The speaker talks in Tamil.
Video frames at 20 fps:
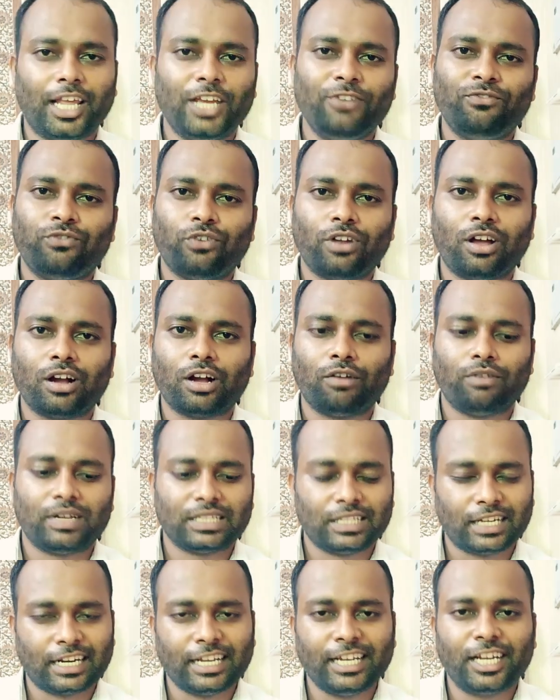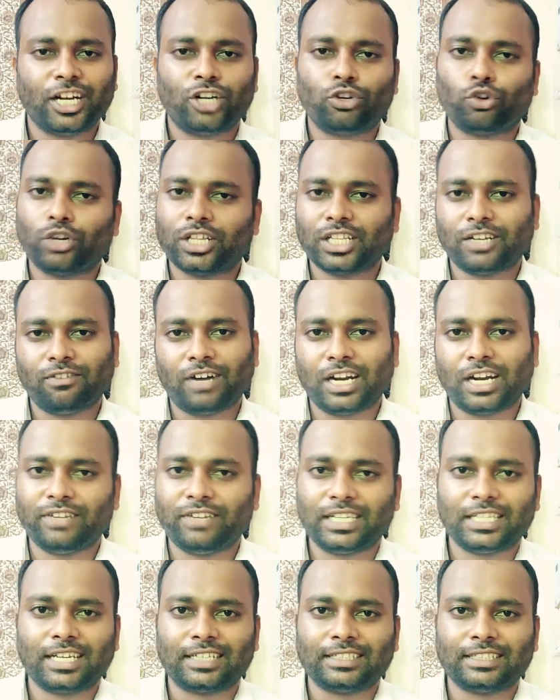லைஃப் லாங் அவன் அந்த ரிக்ரெட்டோடய தான் வாழ
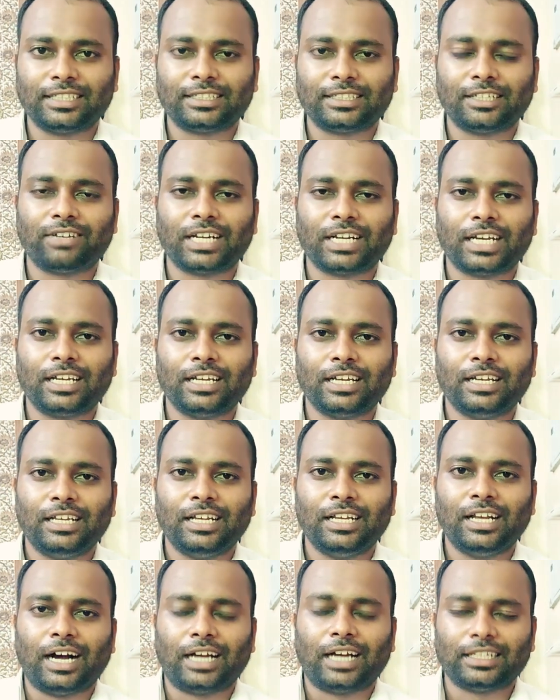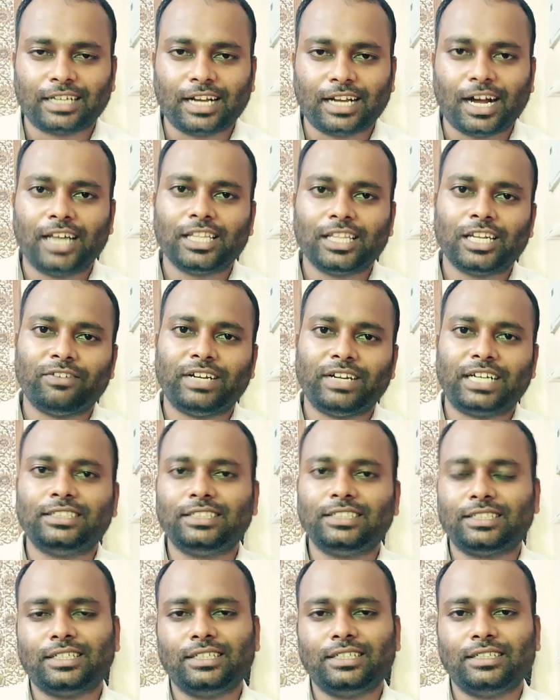வேண்டியதாக இருந்தே தவிர அந்த காதில் அவள்
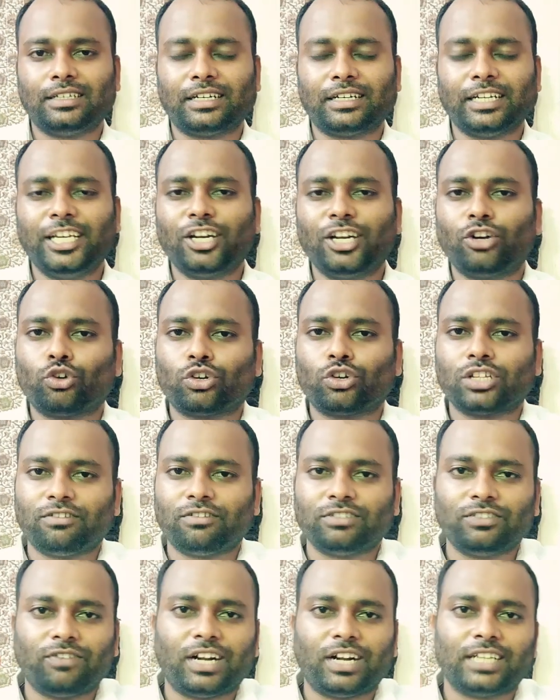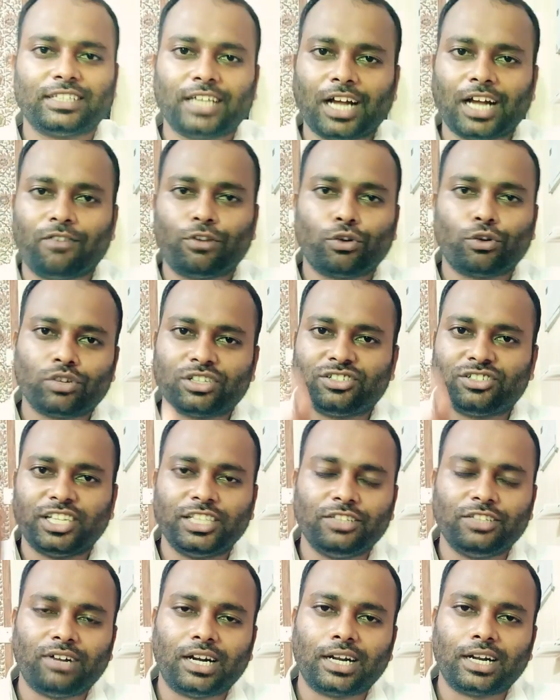இழந்துட்டு ரிக்ரெட்டோடு தான் வந்து வாழ்ந்தா அவன் கூட
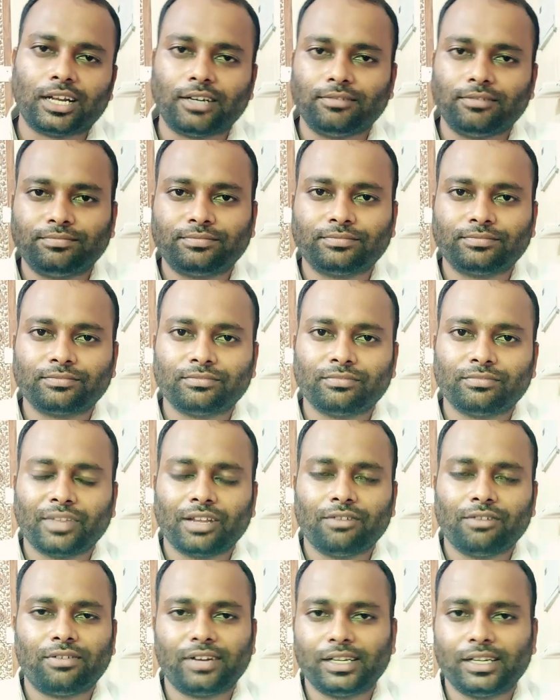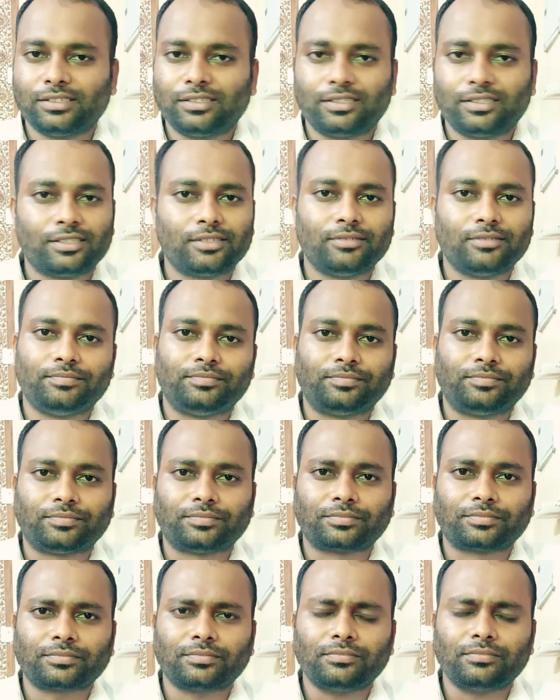சேர்ந்து வாழணும் ஃப்ரெண்ட்ஸ்
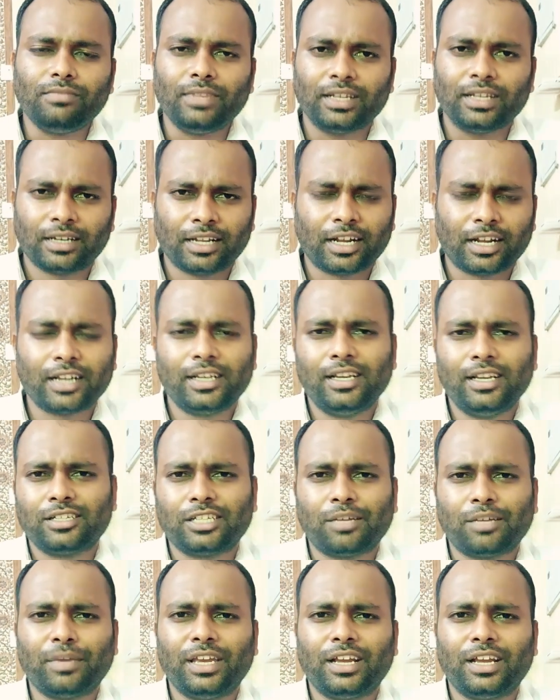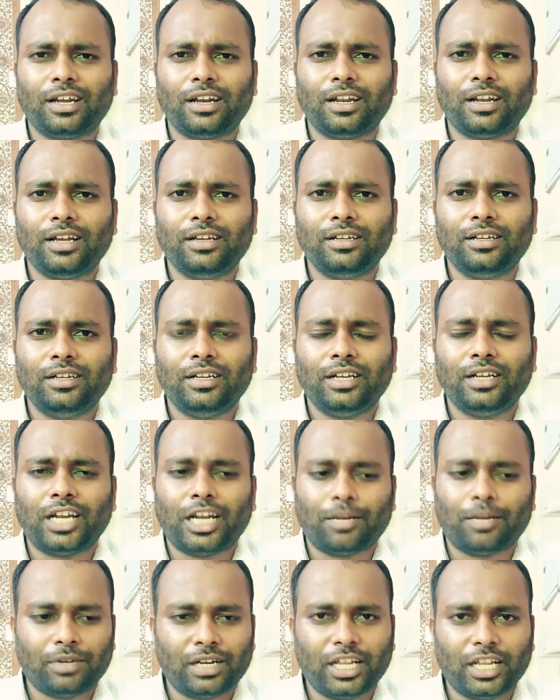நிறைய சமயங்களில்
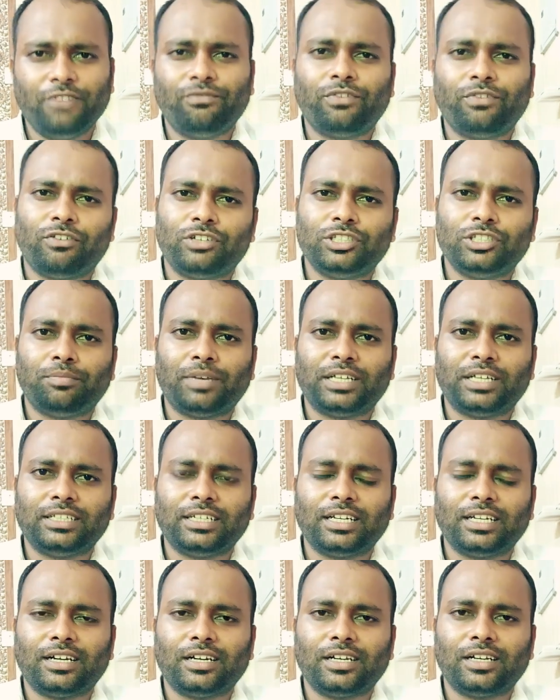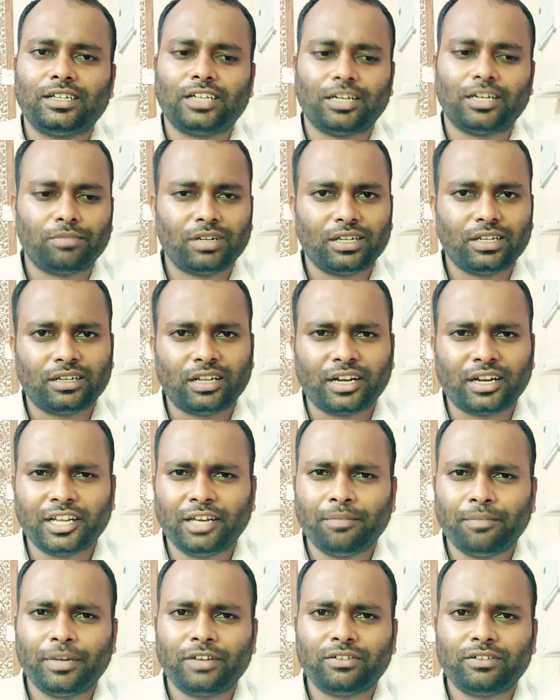நம்ம லைஃப்பில் வந்து பார்த்தீங்கன்னா நம்மளை
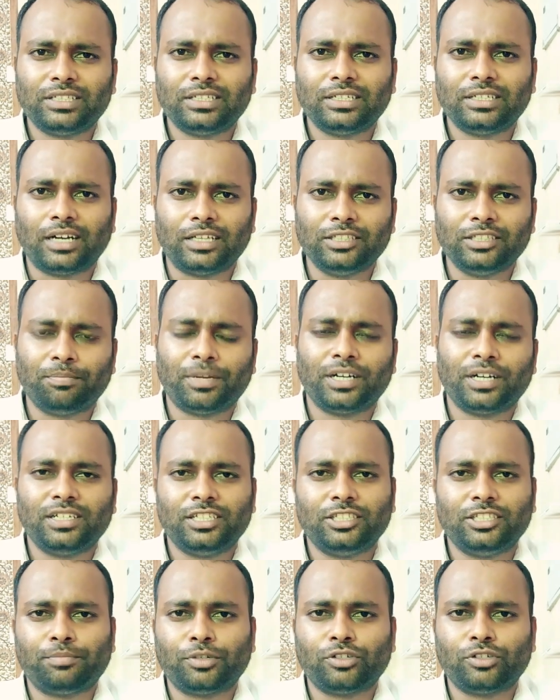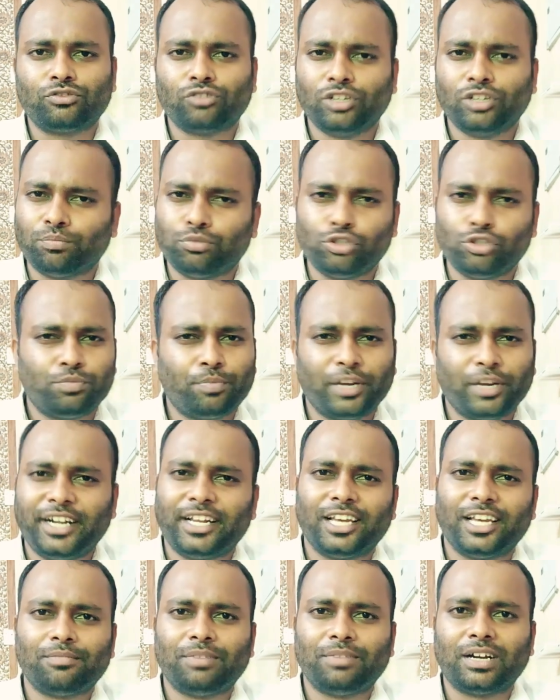நிறைய பேர் வந்து அது பண்ணு இது பண்ணு சொல்லி புஷ்
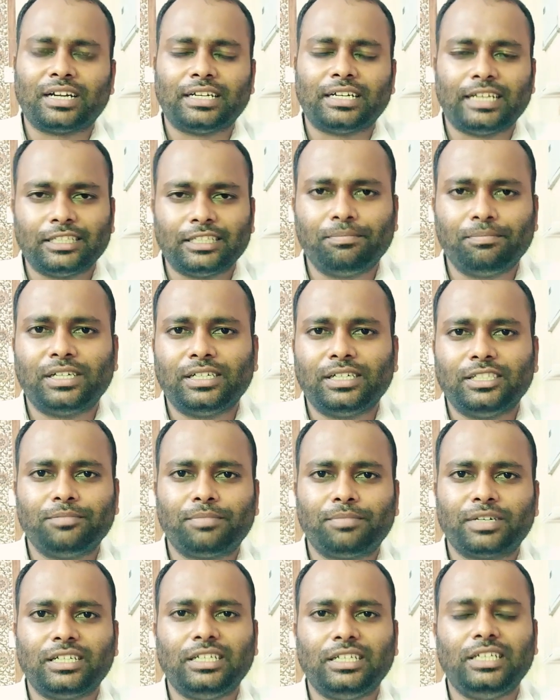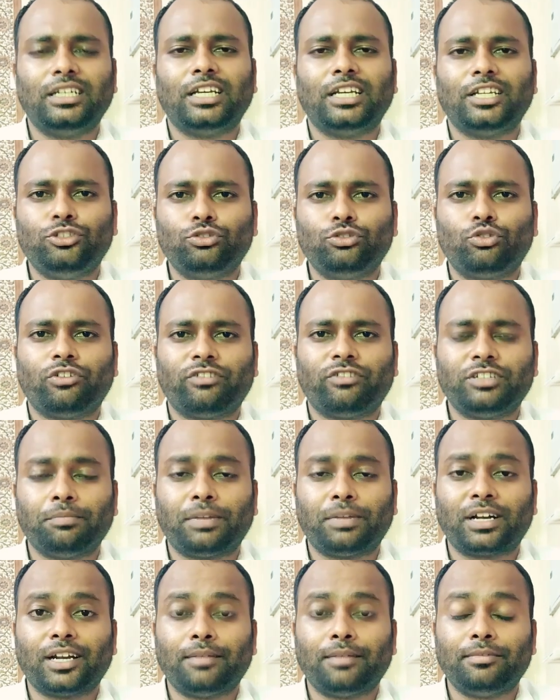பண்ணிகிட்டே இருப்பாங்க அது பண்ணு இது பண்ணு நீ என்ன இது கூட வந்து
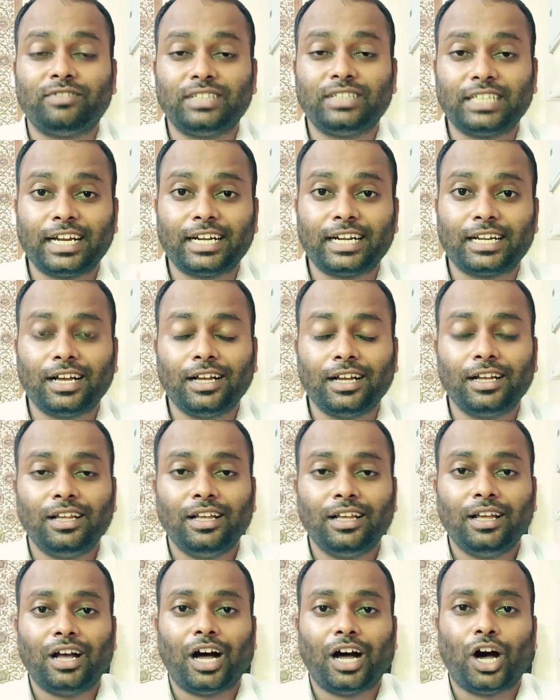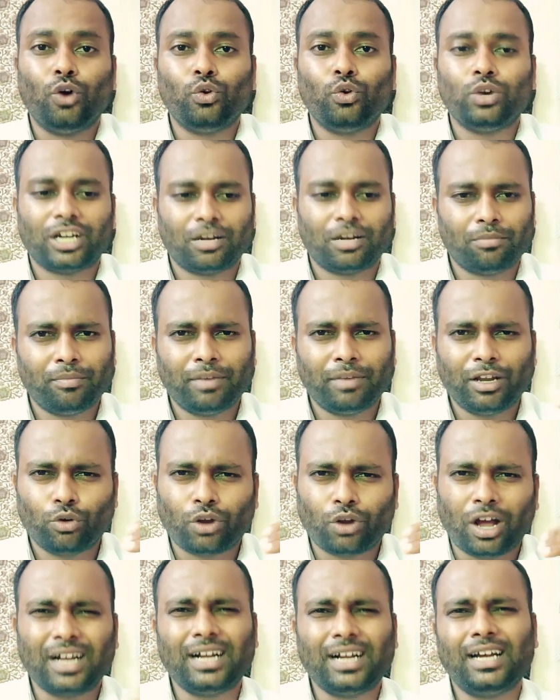பண்ணல அப்படின்னு வந்து கேட்டால் அவங்களுக்கு நம்ம மேலே
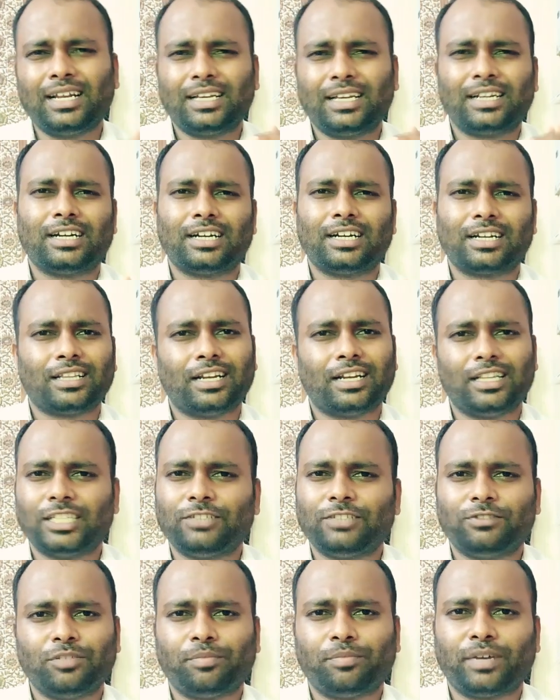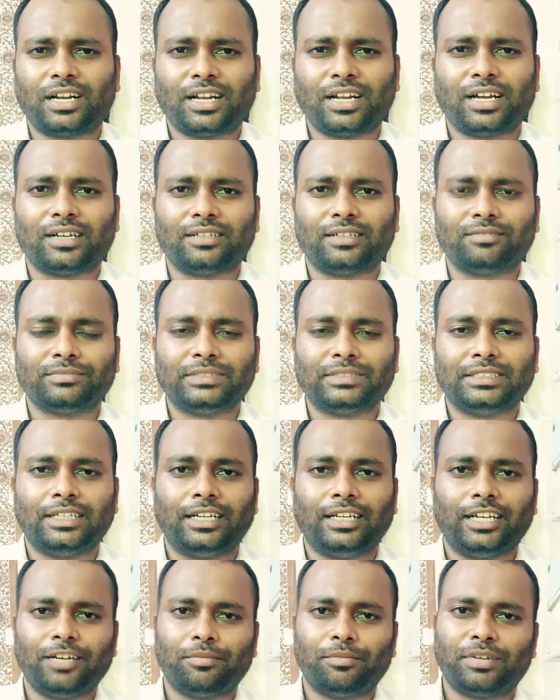ஒரு அக்கறை இருக்குன்றதுனால தான் இது வந்து பண்ணுறாங்க
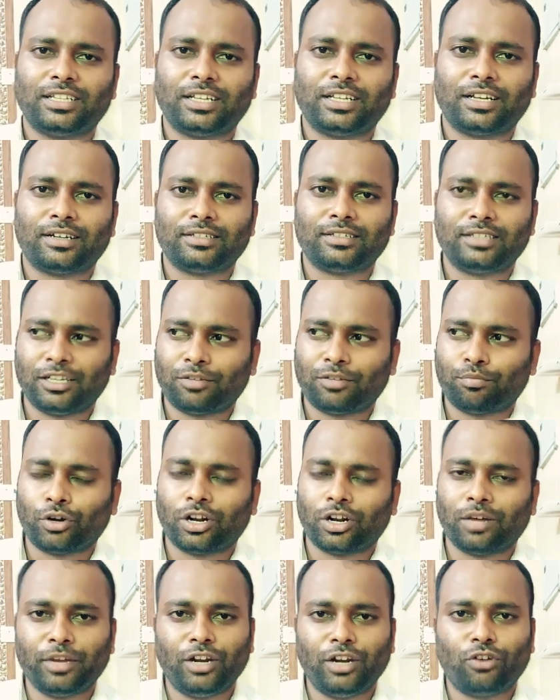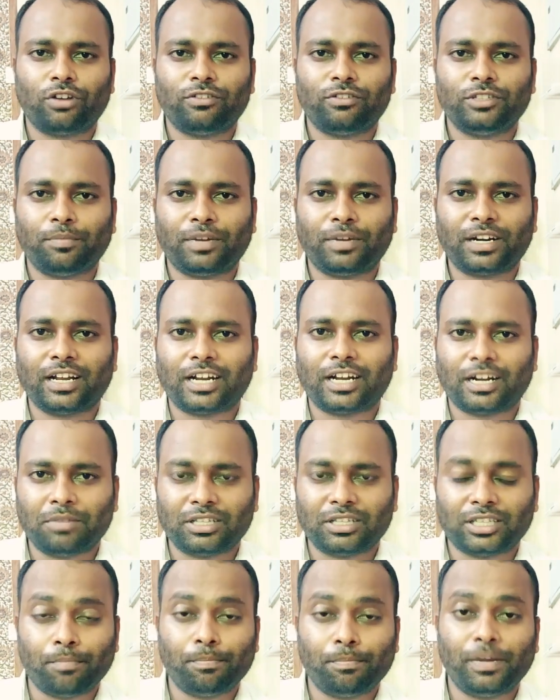என்ன பிரதர் சிலர் பொறாமையில் கூட வந்து பண்ணுறாங்க
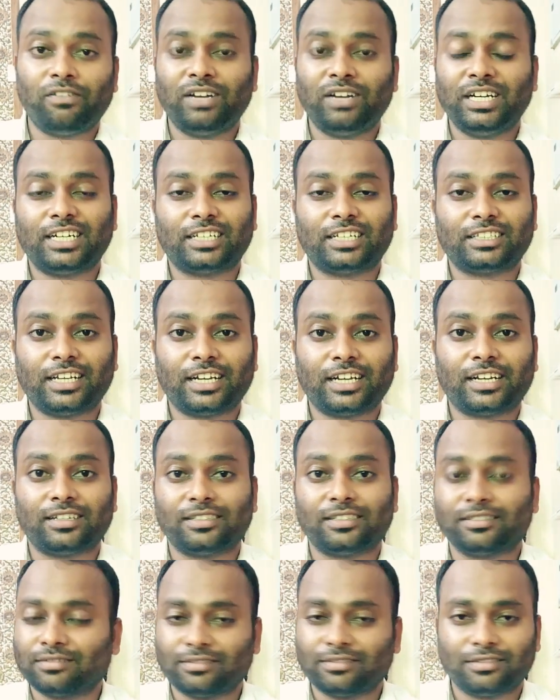நம்மளை தப்பாக வழி நடத்துகிறாங்க